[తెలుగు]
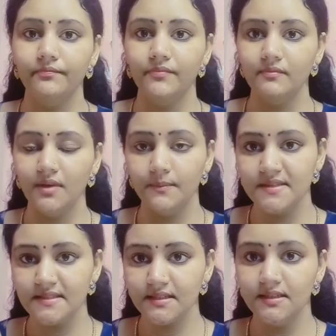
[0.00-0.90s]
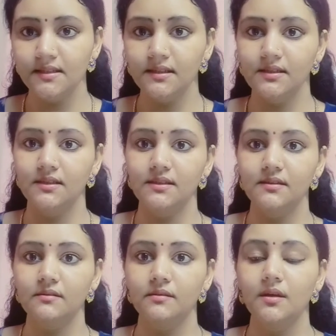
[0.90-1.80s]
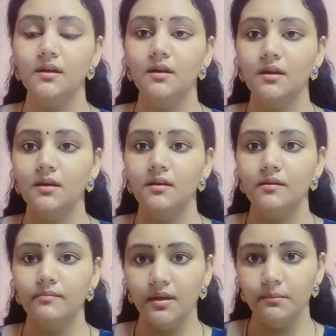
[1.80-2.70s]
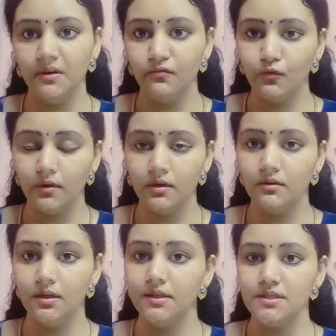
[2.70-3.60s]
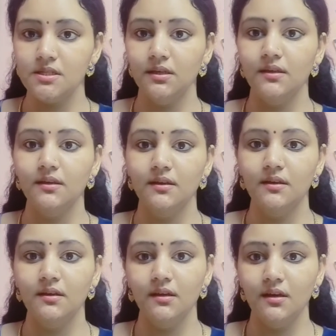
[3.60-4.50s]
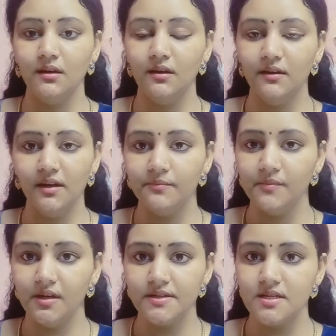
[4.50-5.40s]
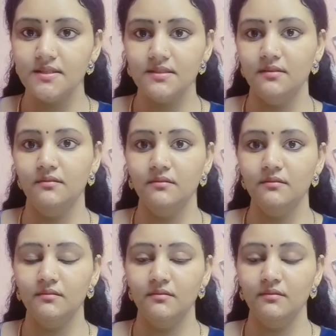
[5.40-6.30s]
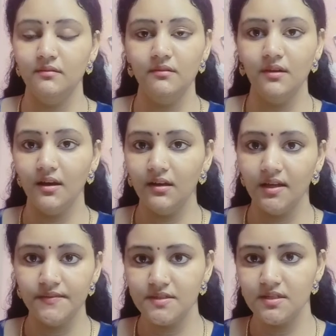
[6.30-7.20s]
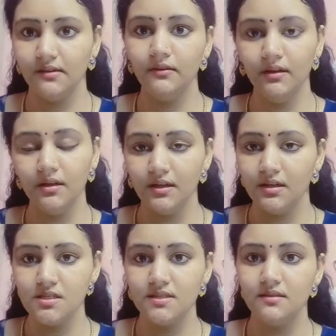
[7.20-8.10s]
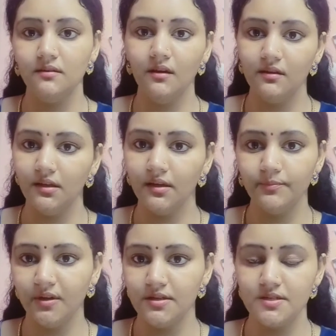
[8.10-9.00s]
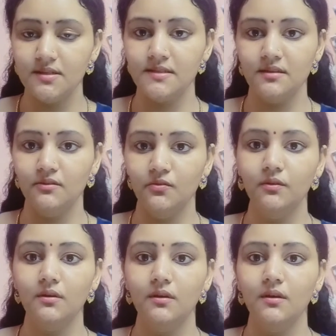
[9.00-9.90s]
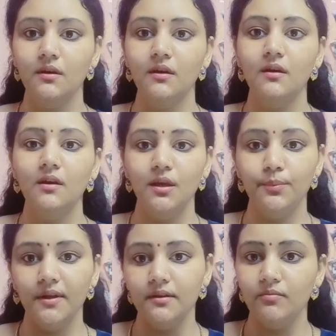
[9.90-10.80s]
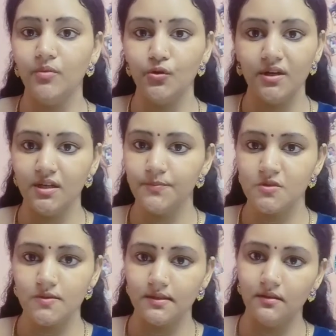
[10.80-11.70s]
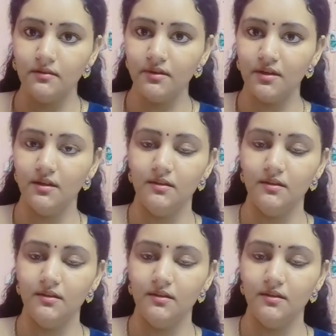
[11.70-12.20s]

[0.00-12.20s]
బేబీ స్కిన్ కేర్ బేబీ ఫుడ్ గురించి అన్నీ అప్డేట్ చేస్తాను నా లైఫ్ స్టైల్లో నేను ఎలా చేస్తానో అదే అప్డేట్ చేస్తాను ఇప్పుడైతే బ్యూటీ టిప్ చూసేద్దాం రండి